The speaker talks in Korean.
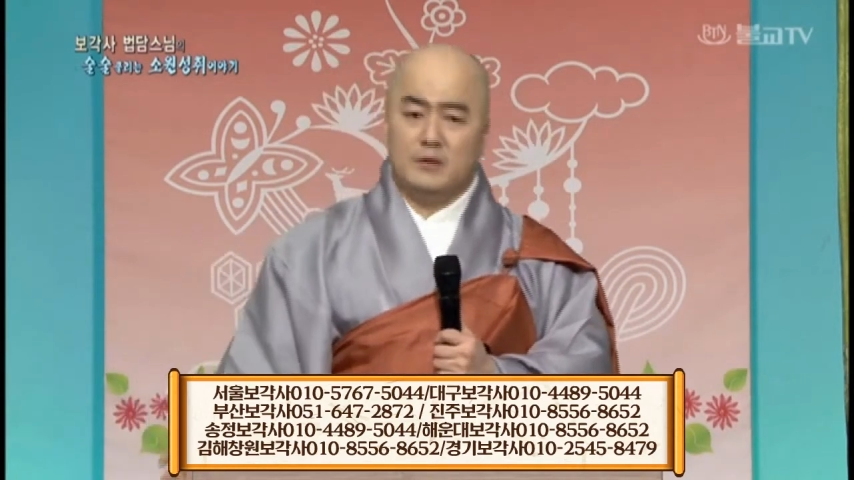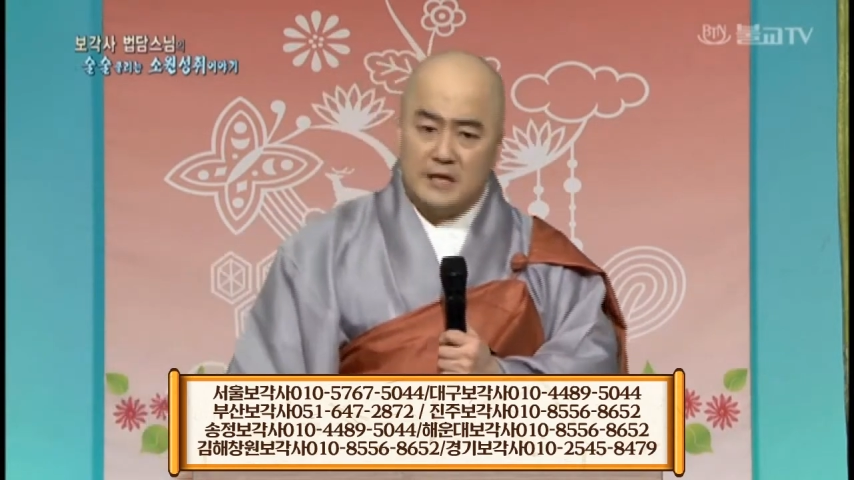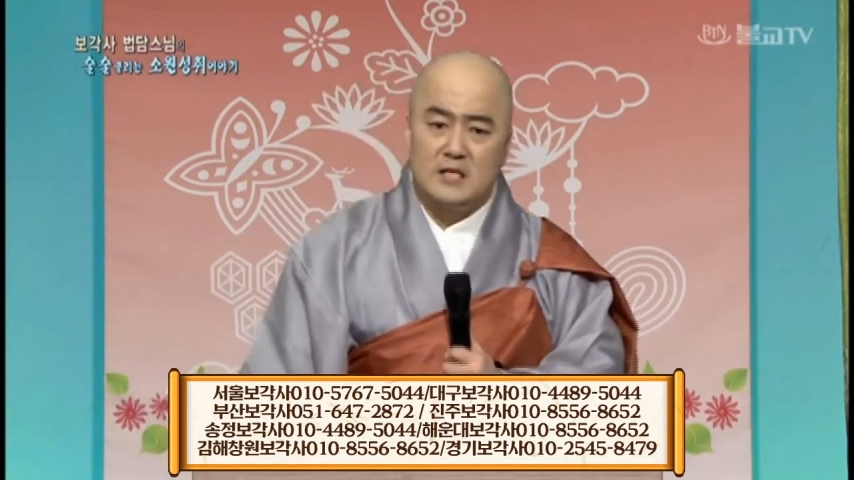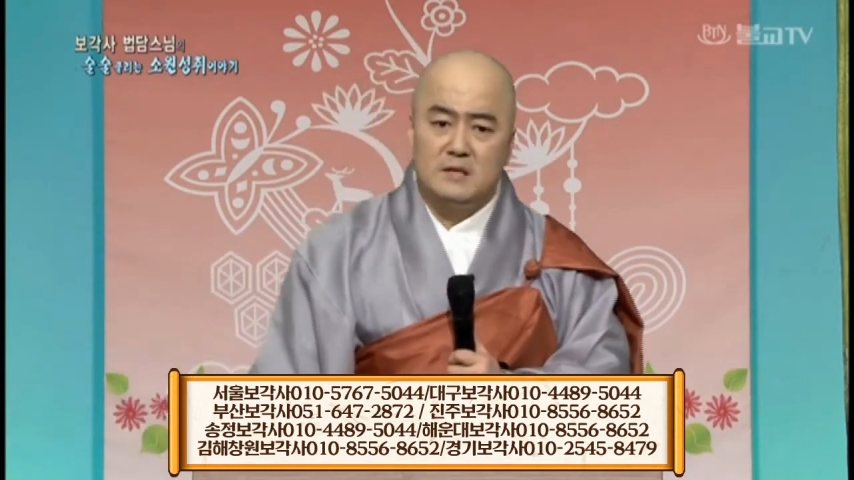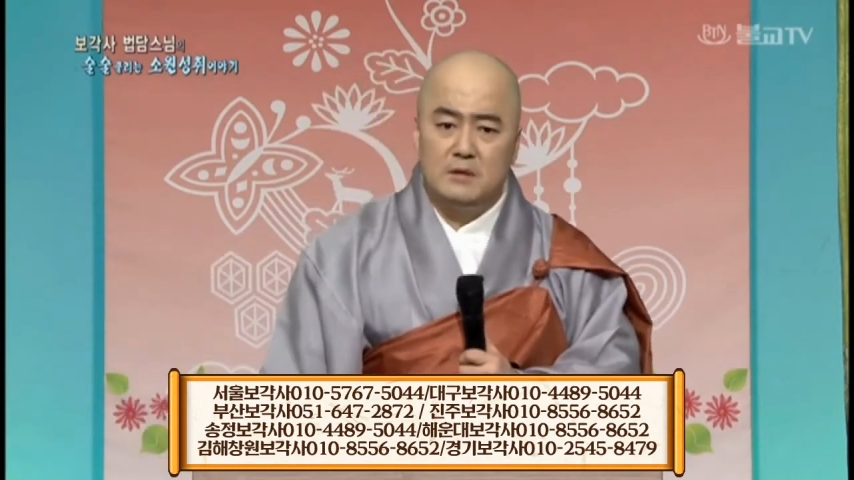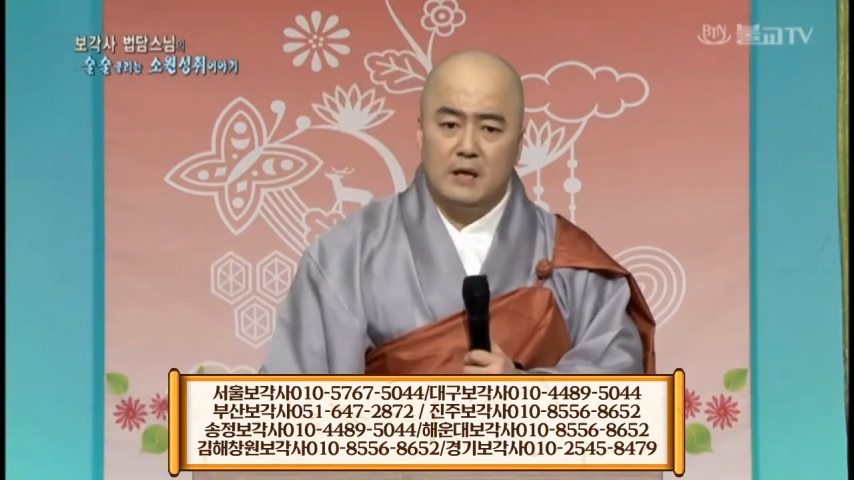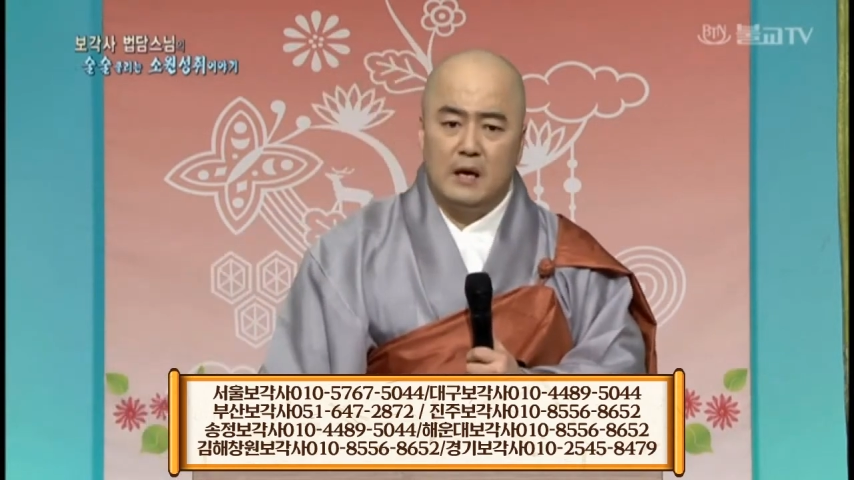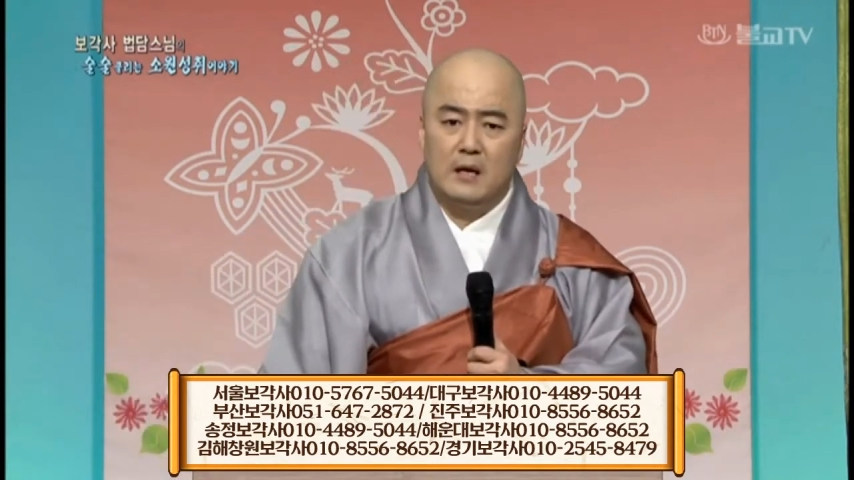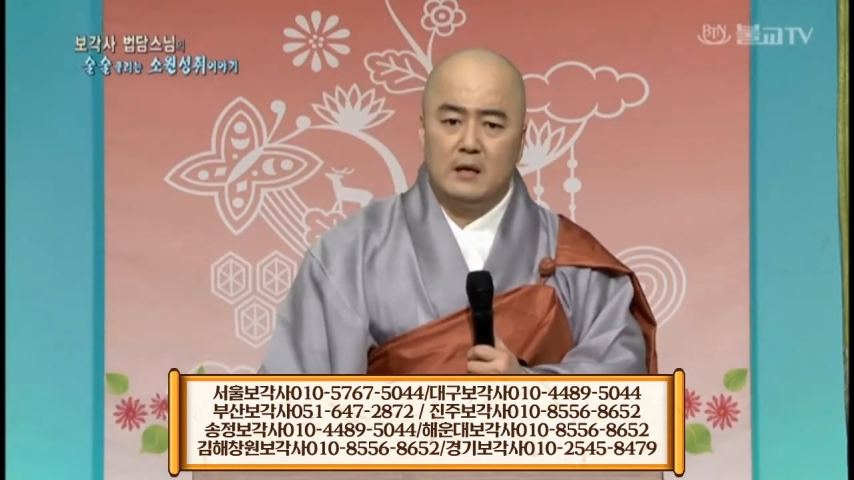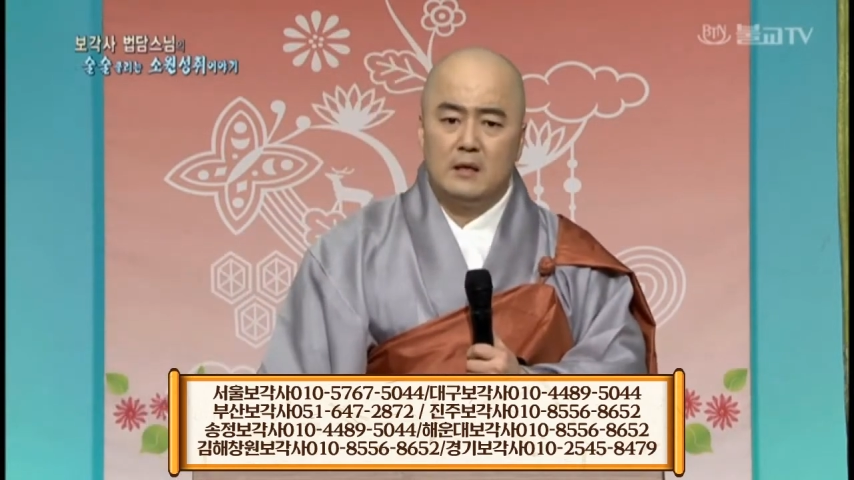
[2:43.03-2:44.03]
그렇지
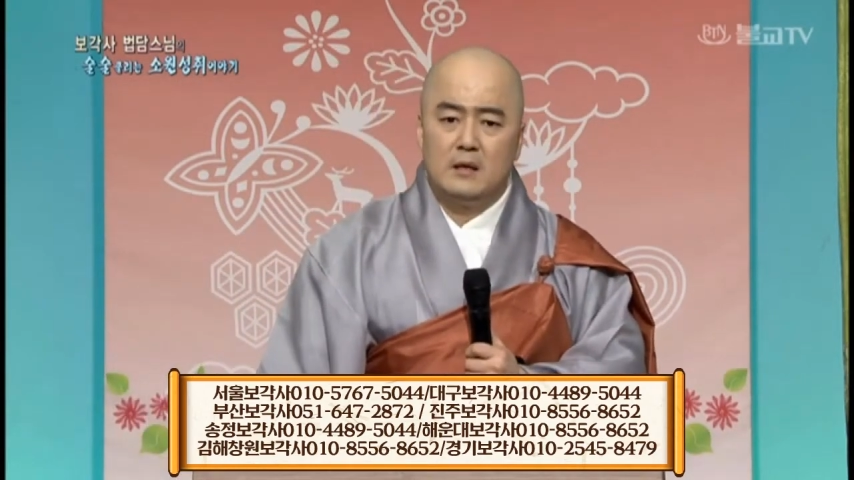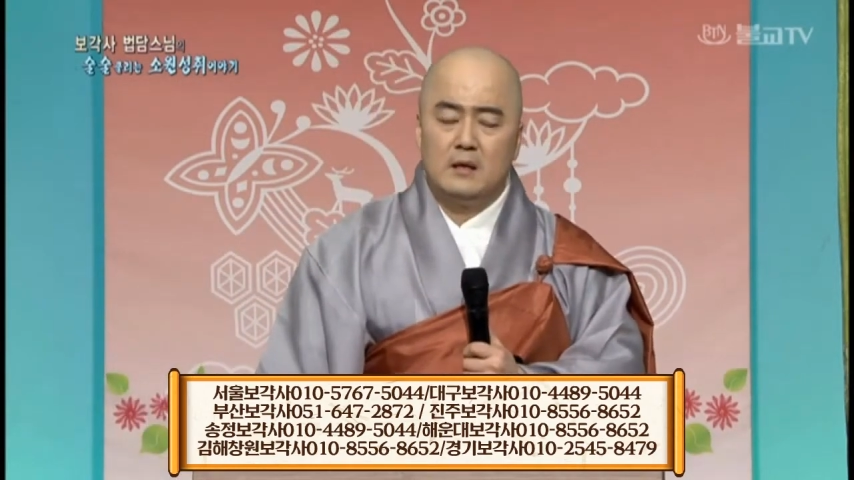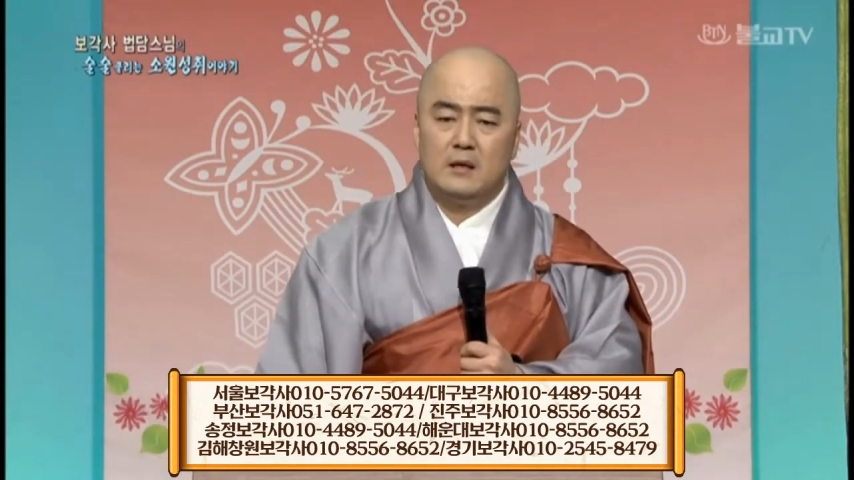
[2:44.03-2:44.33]
않습니까? 네.